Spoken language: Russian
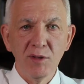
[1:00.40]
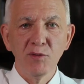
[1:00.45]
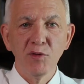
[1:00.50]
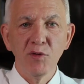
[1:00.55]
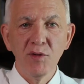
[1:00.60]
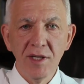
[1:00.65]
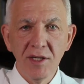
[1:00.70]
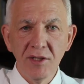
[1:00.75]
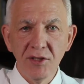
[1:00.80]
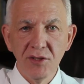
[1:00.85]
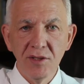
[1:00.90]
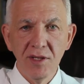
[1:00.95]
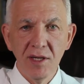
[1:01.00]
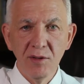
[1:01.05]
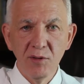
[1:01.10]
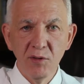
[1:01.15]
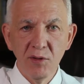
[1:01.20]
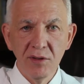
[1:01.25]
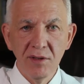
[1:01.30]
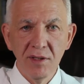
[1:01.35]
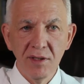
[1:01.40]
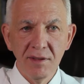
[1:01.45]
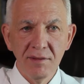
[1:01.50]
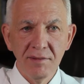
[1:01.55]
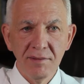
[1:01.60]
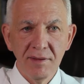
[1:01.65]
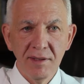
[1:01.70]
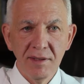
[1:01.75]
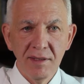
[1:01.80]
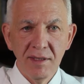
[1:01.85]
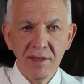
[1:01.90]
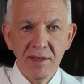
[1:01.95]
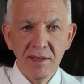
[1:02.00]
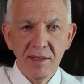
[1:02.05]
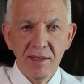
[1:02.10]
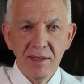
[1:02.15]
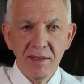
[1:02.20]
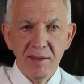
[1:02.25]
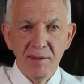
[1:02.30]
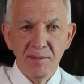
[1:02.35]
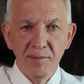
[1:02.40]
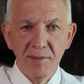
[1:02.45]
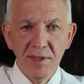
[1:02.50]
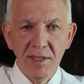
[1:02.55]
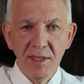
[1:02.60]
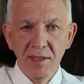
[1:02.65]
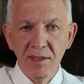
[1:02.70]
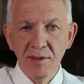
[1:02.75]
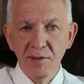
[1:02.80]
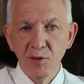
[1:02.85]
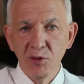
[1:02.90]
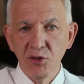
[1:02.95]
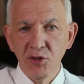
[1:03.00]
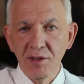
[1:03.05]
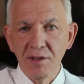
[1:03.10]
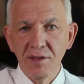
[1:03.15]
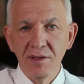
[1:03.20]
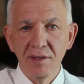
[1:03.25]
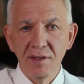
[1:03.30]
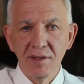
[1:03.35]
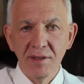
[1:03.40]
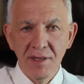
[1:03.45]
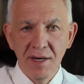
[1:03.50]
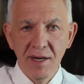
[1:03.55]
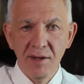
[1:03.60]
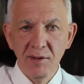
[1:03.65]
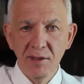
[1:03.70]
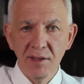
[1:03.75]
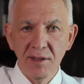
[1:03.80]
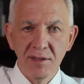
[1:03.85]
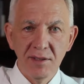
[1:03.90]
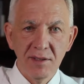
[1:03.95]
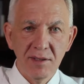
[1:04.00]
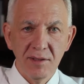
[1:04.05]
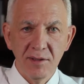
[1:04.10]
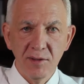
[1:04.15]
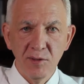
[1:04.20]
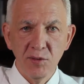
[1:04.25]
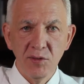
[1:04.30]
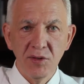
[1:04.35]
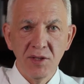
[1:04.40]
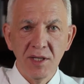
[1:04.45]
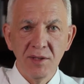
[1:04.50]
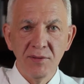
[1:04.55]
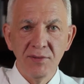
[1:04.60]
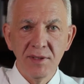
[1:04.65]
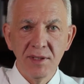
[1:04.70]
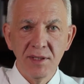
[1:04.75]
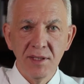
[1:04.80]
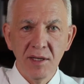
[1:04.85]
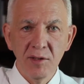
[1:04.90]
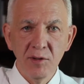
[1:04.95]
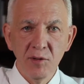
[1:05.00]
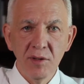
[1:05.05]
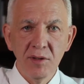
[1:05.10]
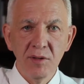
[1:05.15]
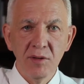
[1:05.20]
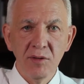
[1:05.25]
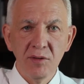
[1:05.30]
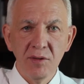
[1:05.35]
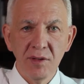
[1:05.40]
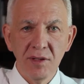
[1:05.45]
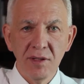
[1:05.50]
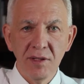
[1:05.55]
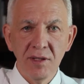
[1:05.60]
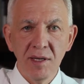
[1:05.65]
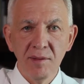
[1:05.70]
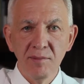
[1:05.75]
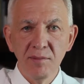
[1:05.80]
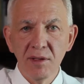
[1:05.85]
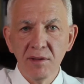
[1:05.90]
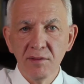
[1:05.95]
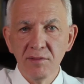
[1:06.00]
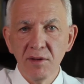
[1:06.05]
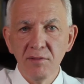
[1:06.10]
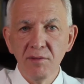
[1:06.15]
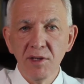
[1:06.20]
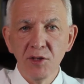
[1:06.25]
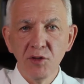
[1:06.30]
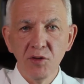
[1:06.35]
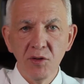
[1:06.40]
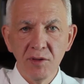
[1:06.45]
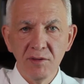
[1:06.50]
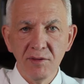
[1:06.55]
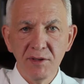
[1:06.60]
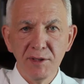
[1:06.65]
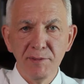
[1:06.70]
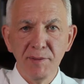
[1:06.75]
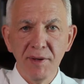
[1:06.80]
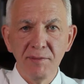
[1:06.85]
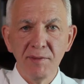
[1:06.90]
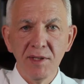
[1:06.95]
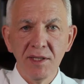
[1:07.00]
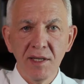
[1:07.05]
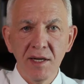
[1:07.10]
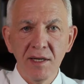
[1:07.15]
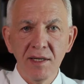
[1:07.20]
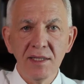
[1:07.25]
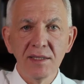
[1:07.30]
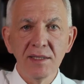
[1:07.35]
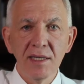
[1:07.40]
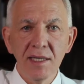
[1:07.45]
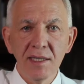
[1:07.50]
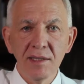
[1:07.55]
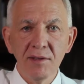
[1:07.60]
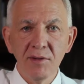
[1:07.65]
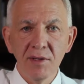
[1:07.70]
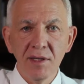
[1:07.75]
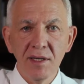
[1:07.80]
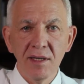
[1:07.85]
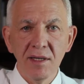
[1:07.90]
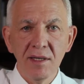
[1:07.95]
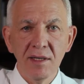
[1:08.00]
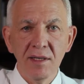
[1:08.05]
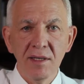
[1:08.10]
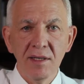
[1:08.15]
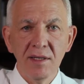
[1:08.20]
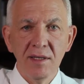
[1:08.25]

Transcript: в студенческие годы мне очень нравилось изучать физиологию, и я был вовлечен в экспериментальные исследования